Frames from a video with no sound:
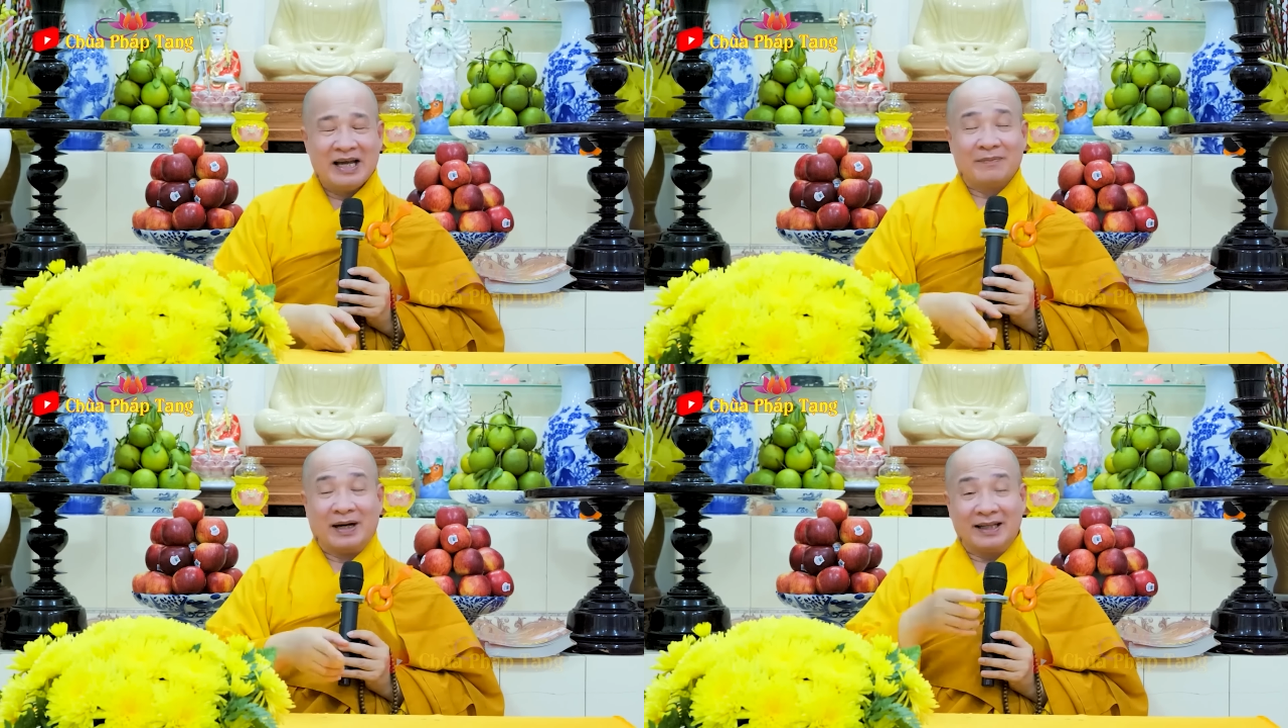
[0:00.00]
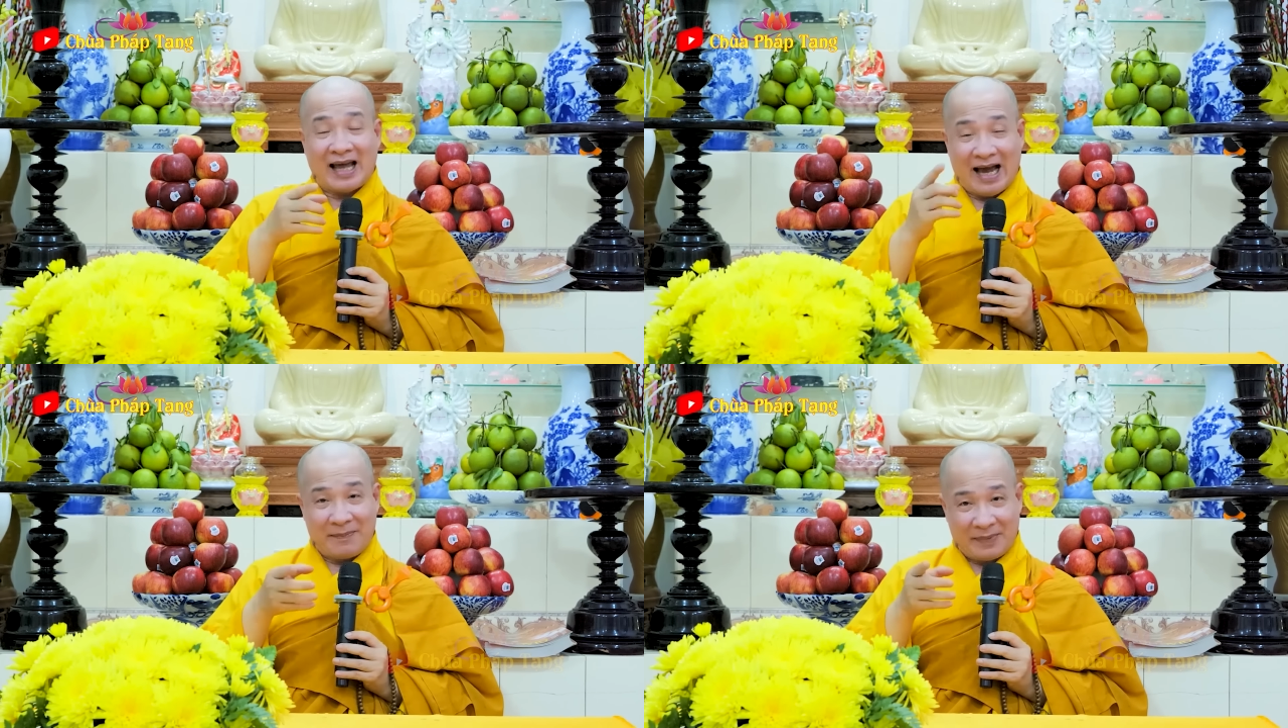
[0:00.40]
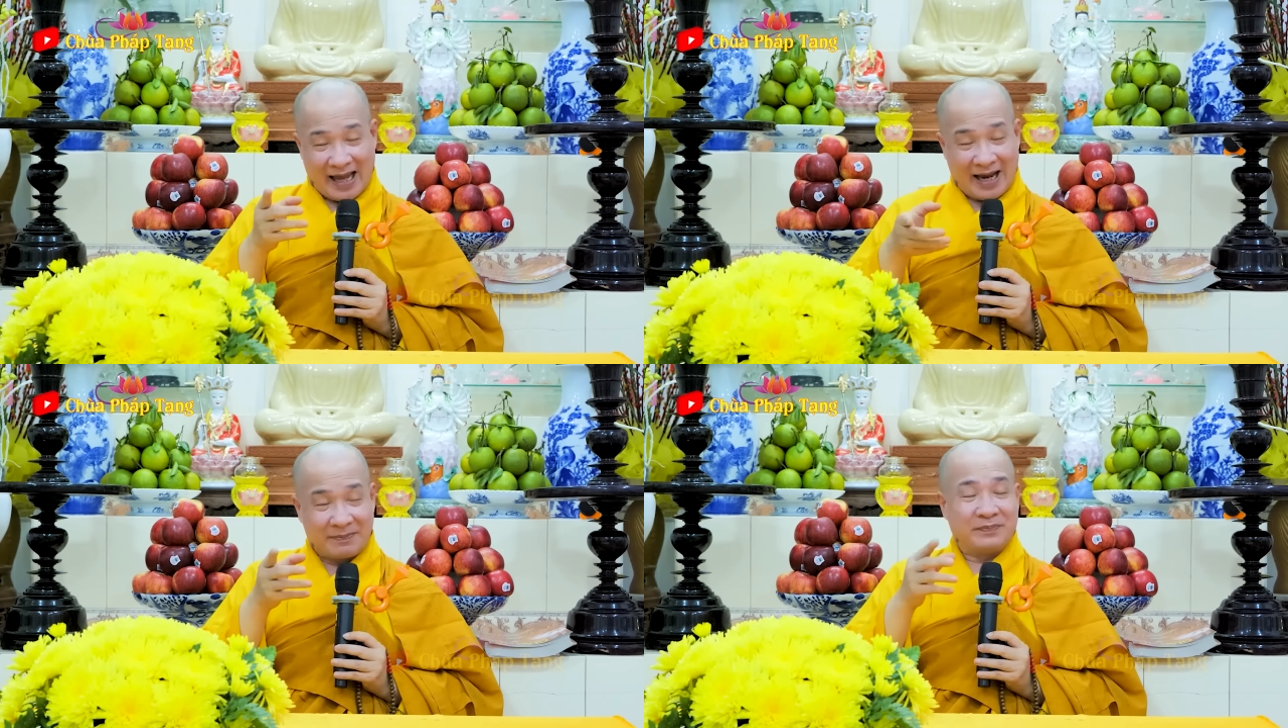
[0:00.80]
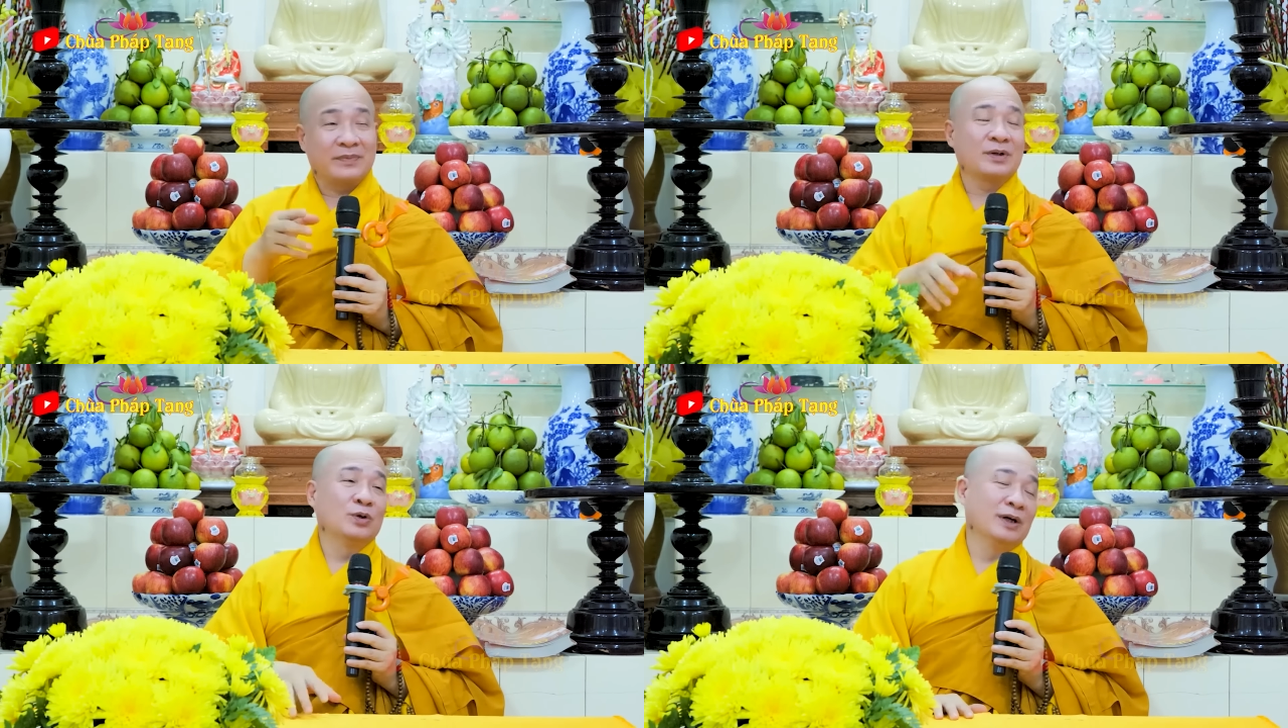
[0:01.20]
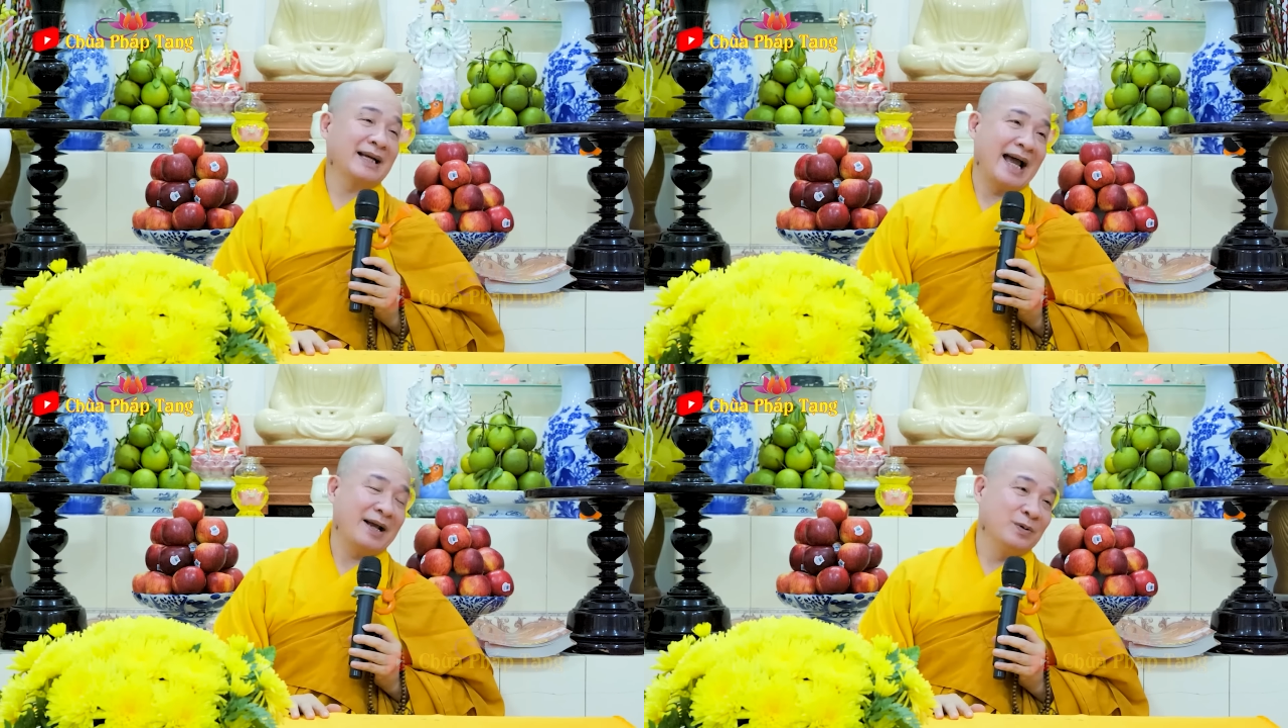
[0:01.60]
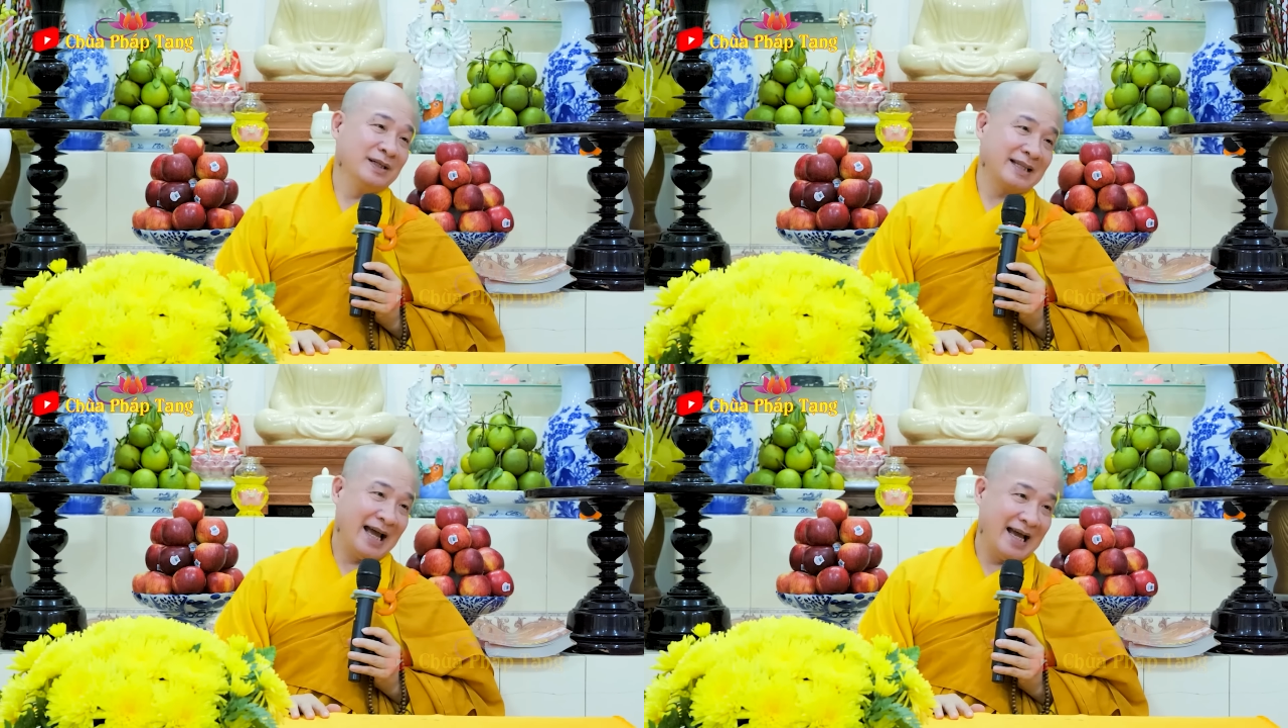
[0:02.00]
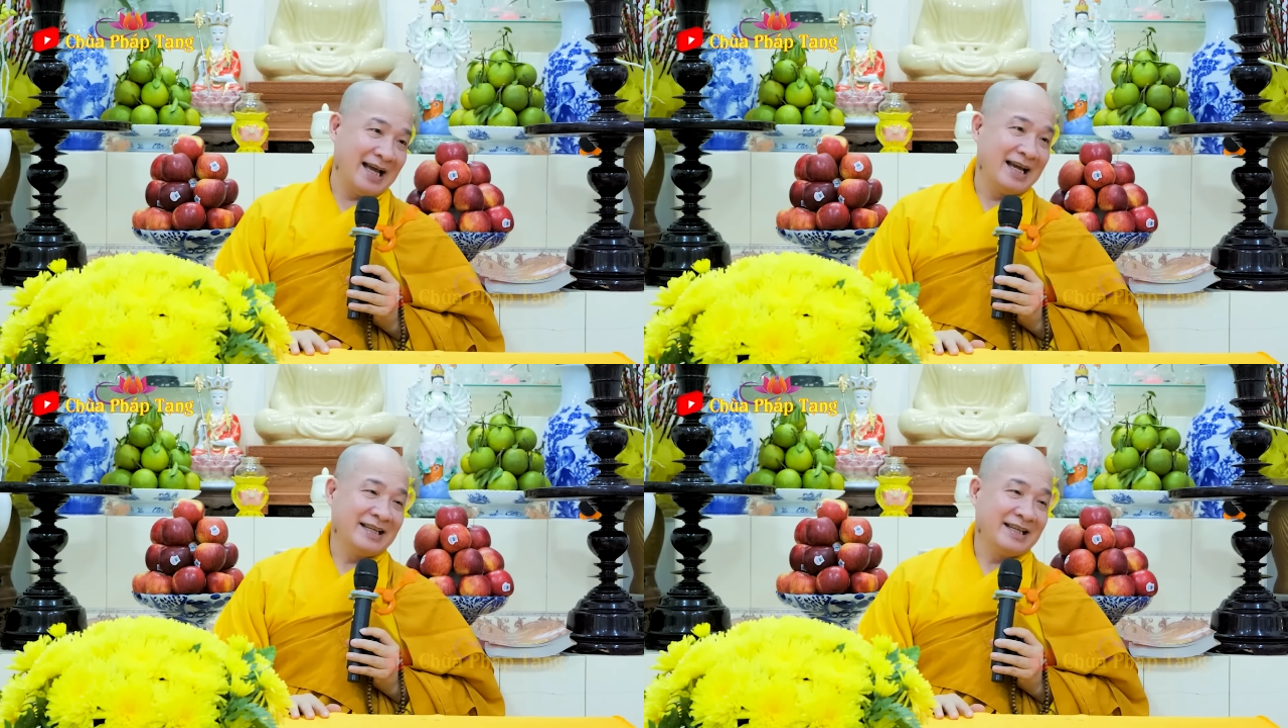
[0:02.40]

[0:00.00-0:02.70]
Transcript: bởi tham lam của cải của người ta,